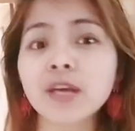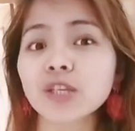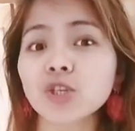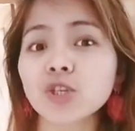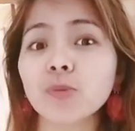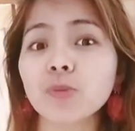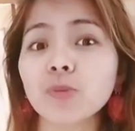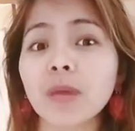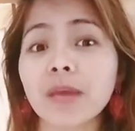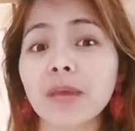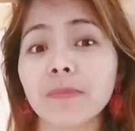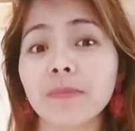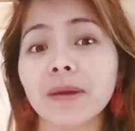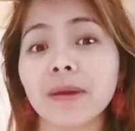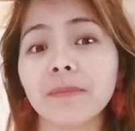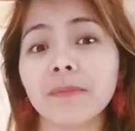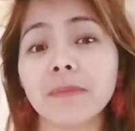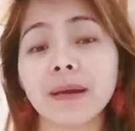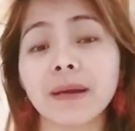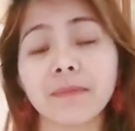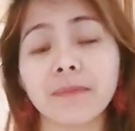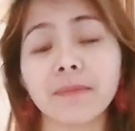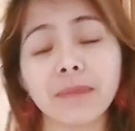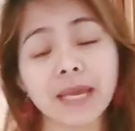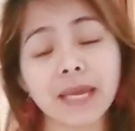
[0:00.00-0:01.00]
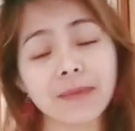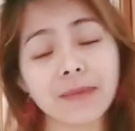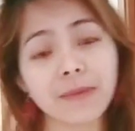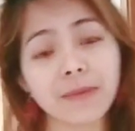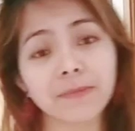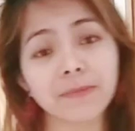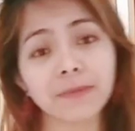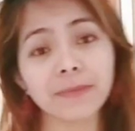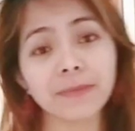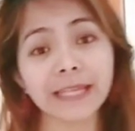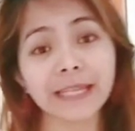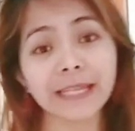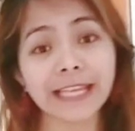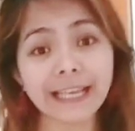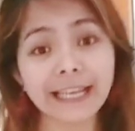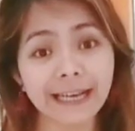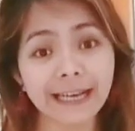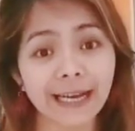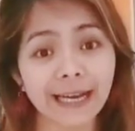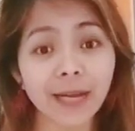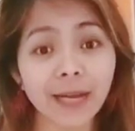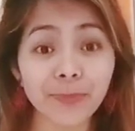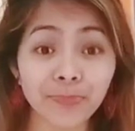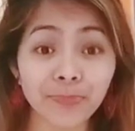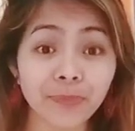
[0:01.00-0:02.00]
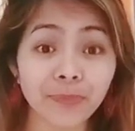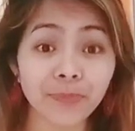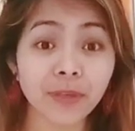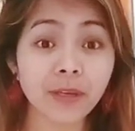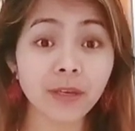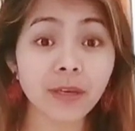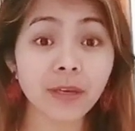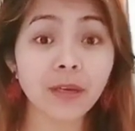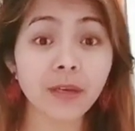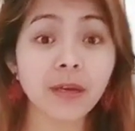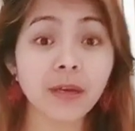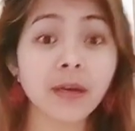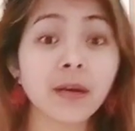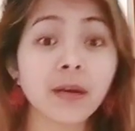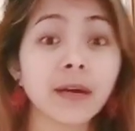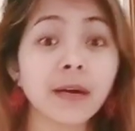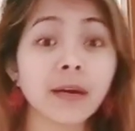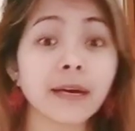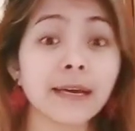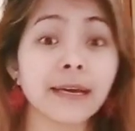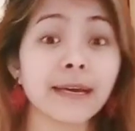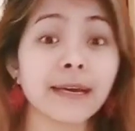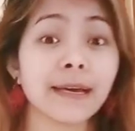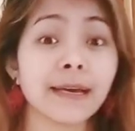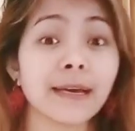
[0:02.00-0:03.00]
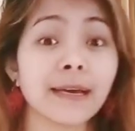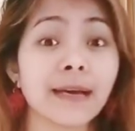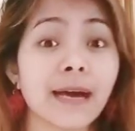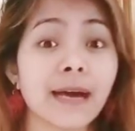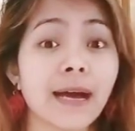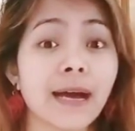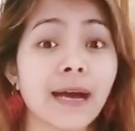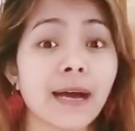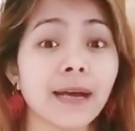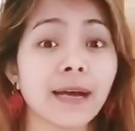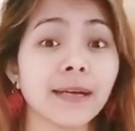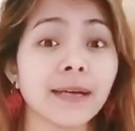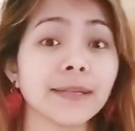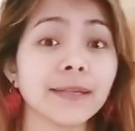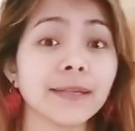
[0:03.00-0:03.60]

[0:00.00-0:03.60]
So may mag, may mabibili ka uh,